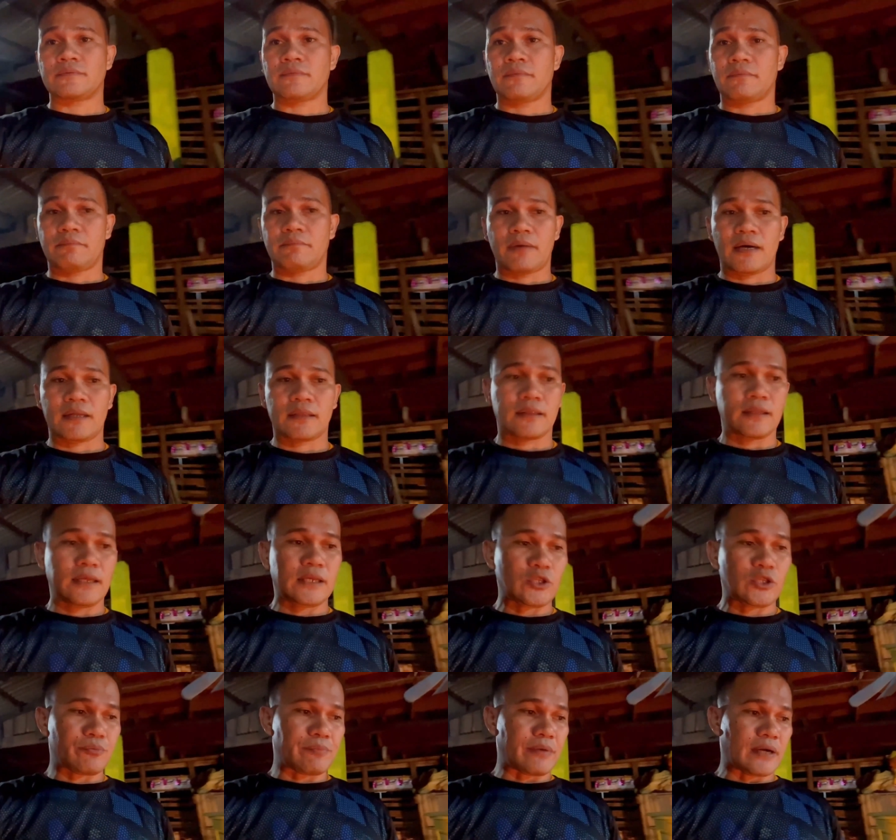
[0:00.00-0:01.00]
But
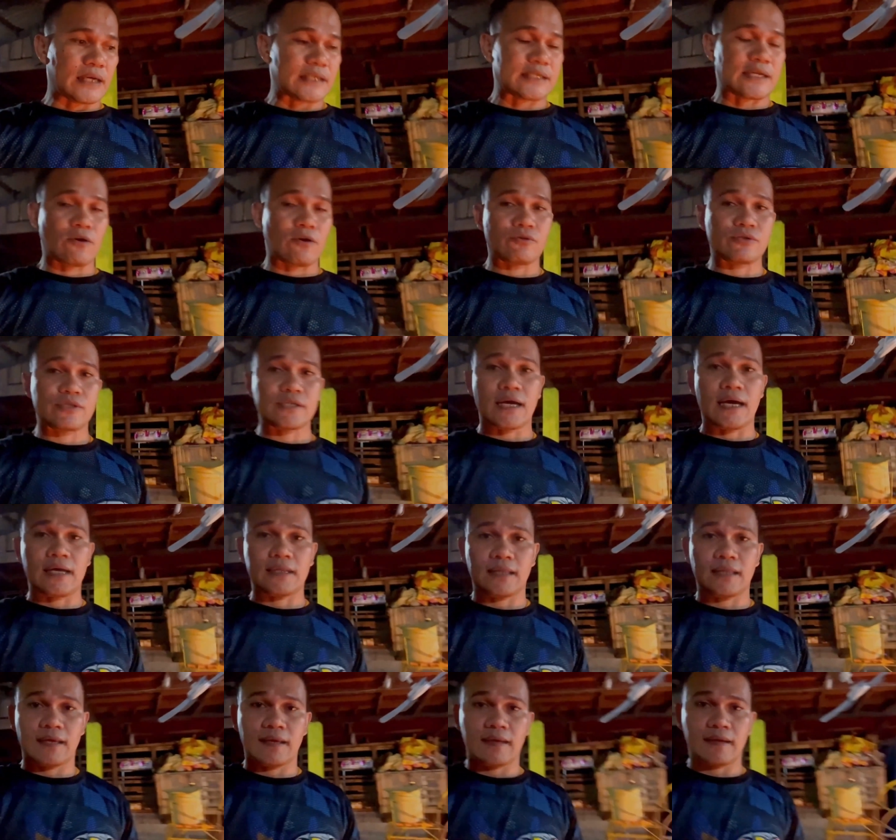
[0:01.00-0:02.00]
dito mga sounds sa
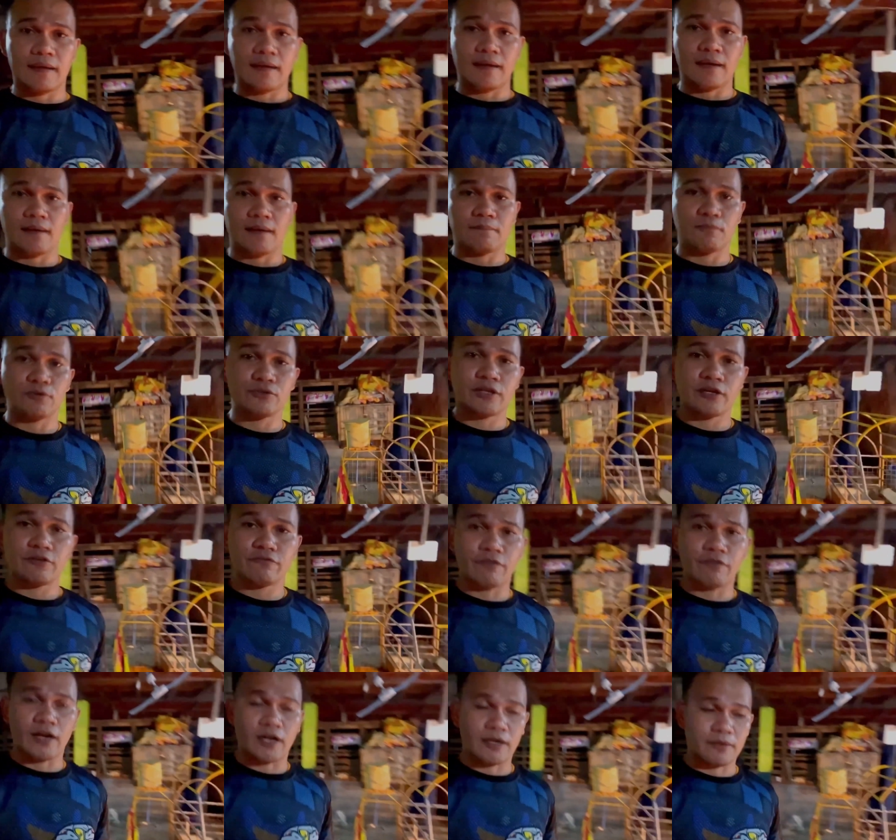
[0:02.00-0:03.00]
ating uh,
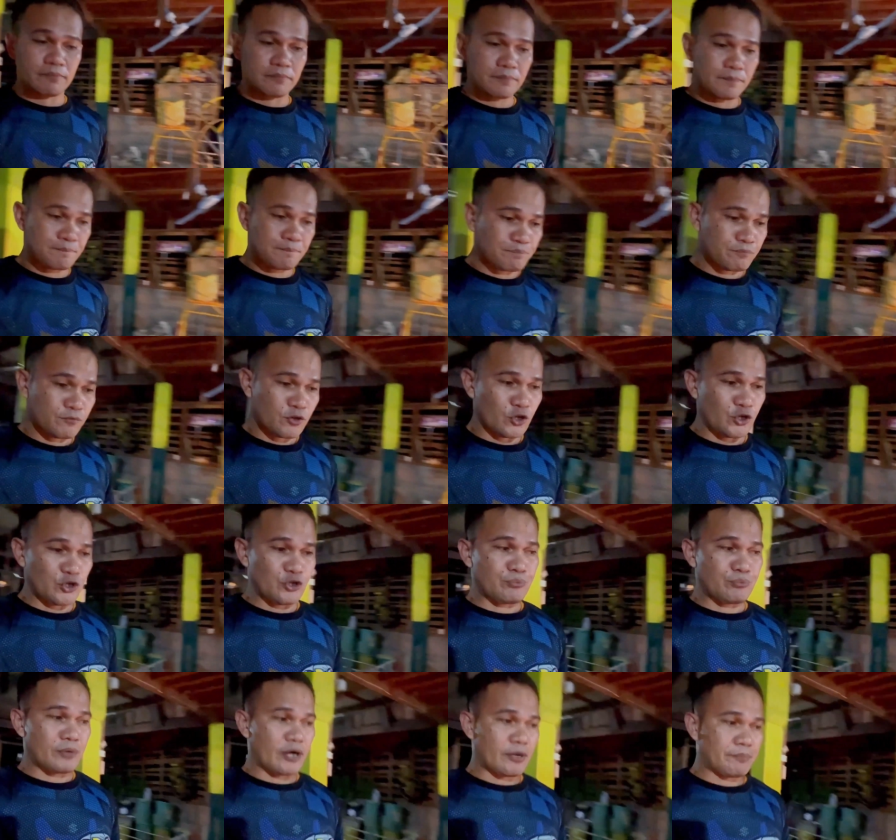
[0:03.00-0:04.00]
Munting Farm,
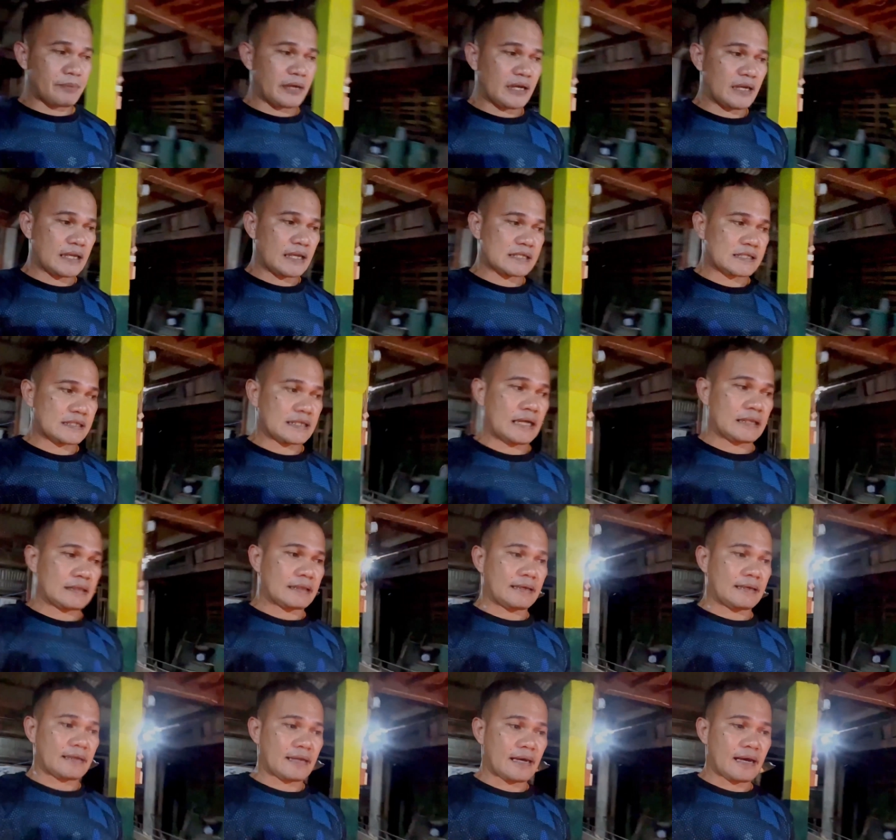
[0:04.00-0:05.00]
yung mga piglets
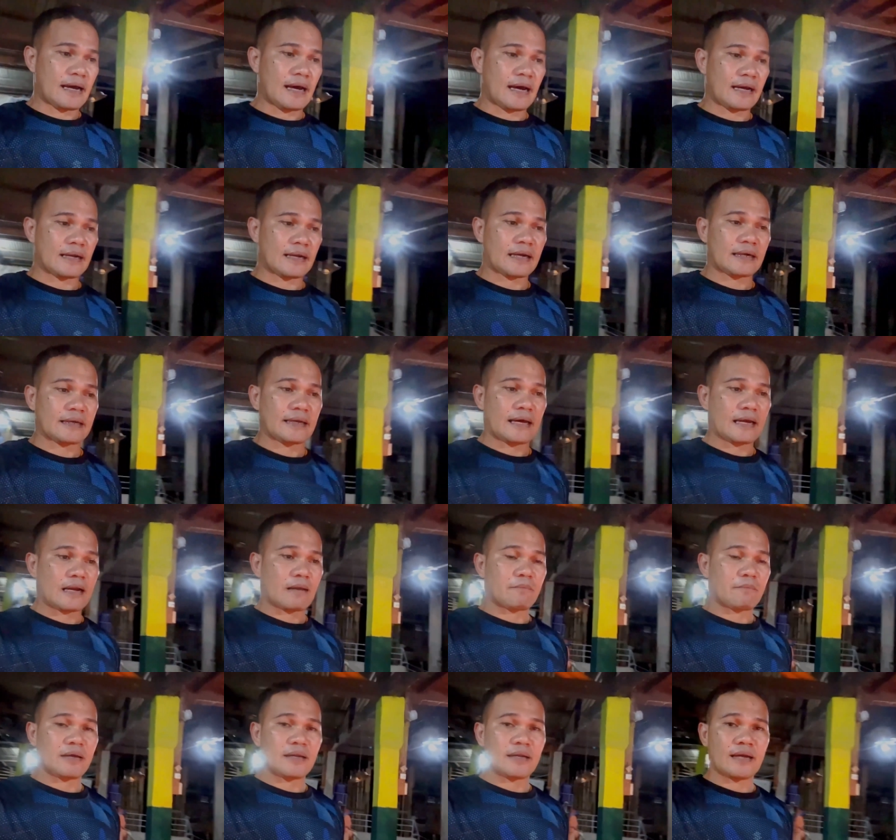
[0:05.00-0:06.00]
natin na anak ni
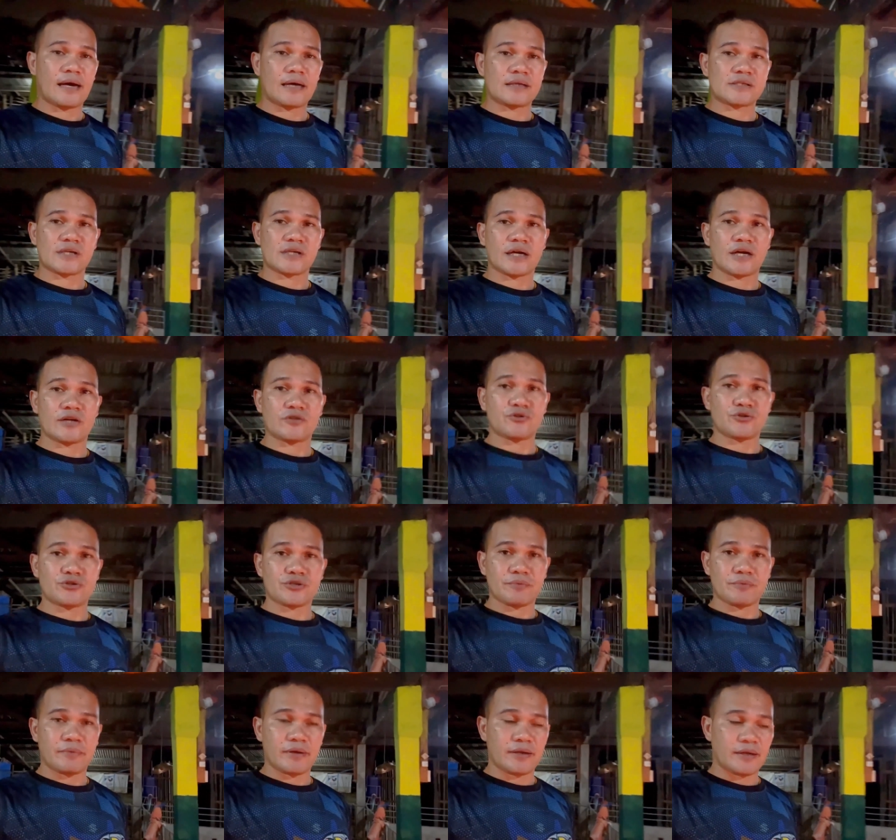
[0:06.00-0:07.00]
Aramina at saka
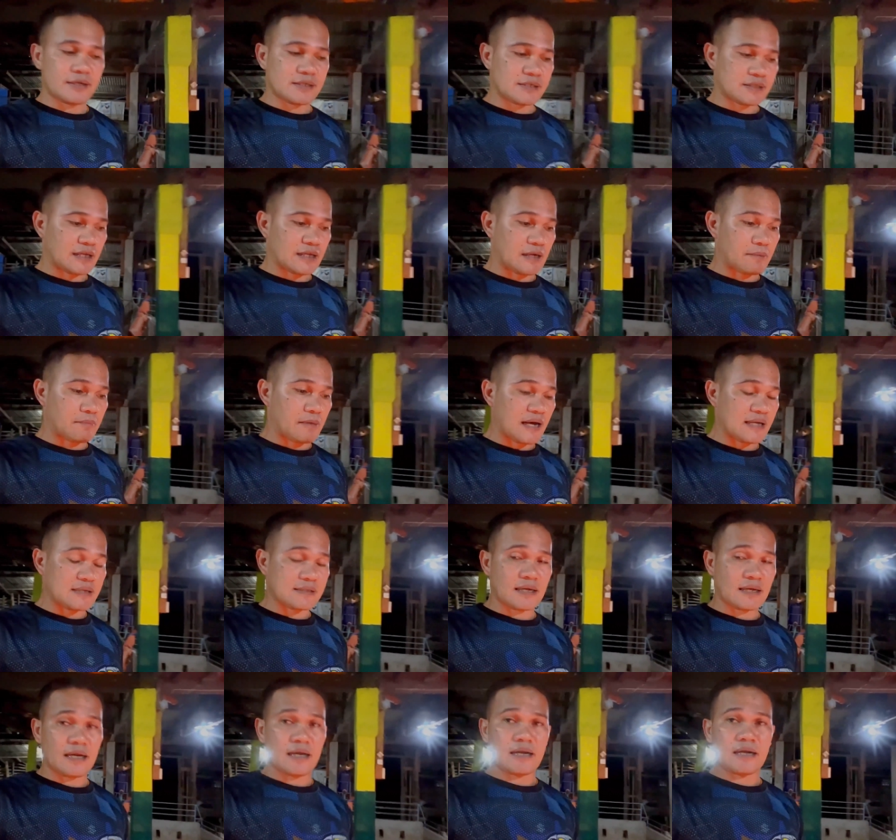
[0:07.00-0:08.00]
Joseminis,
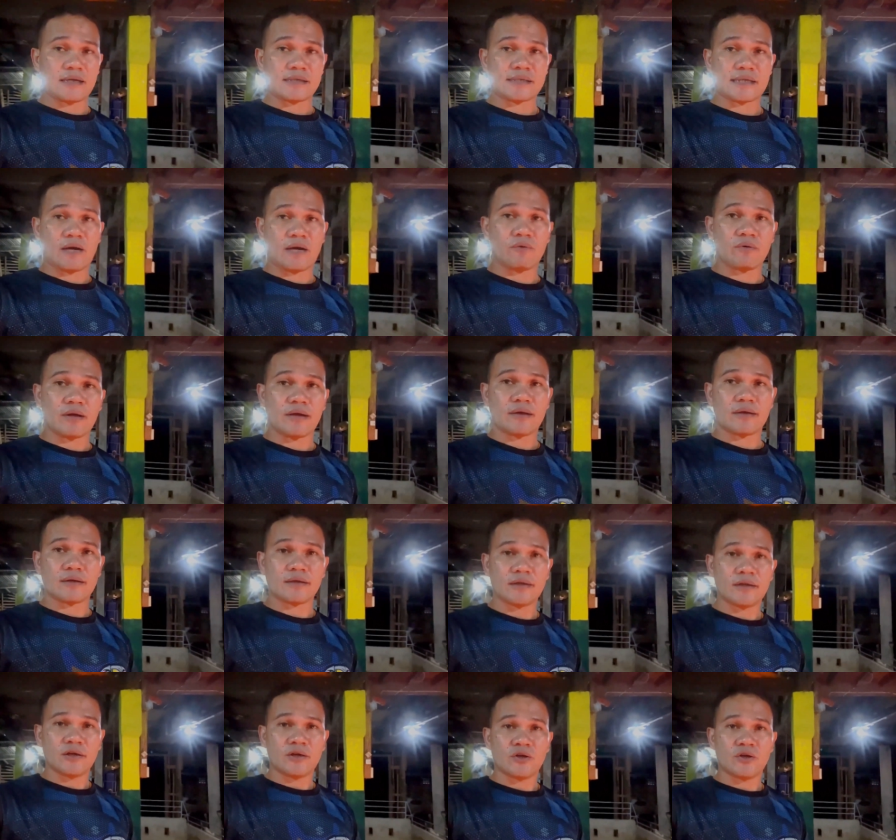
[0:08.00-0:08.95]
tinamaan sila ng scouring.